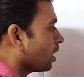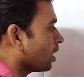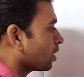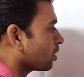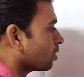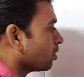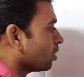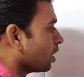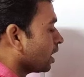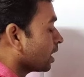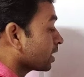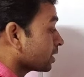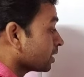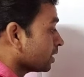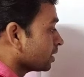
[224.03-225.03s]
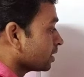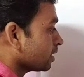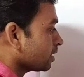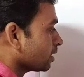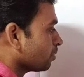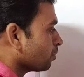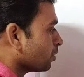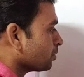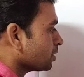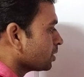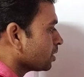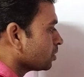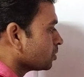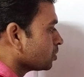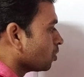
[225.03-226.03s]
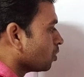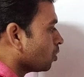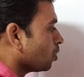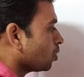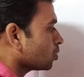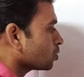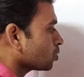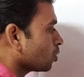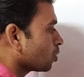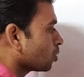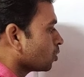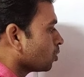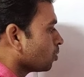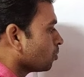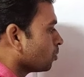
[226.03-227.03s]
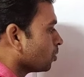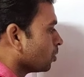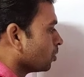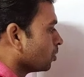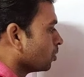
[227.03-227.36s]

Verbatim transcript: আর আরেকটা এখানে টাম পাবে যেটা হচ্ছে অসংনম্য